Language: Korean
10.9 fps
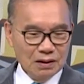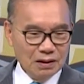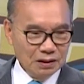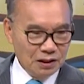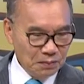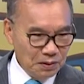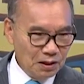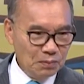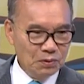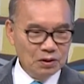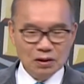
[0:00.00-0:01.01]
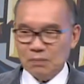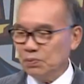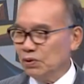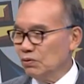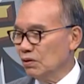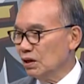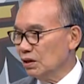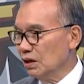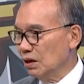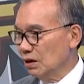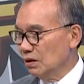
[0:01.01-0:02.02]
아, 집안에 뭔가
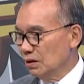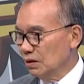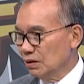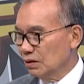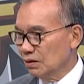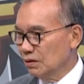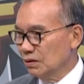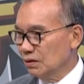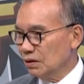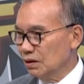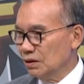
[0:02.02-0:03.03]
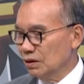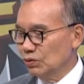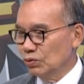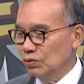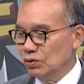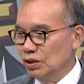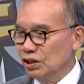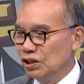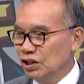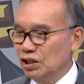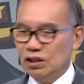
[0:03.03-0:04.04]
필요하게 그렇게 노인이
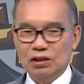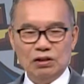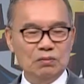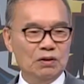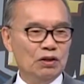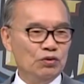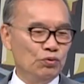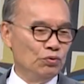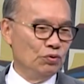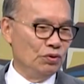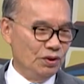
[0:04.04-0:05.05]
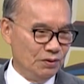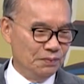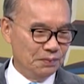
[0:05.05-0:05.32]
지혜가 얼마나 중요해요.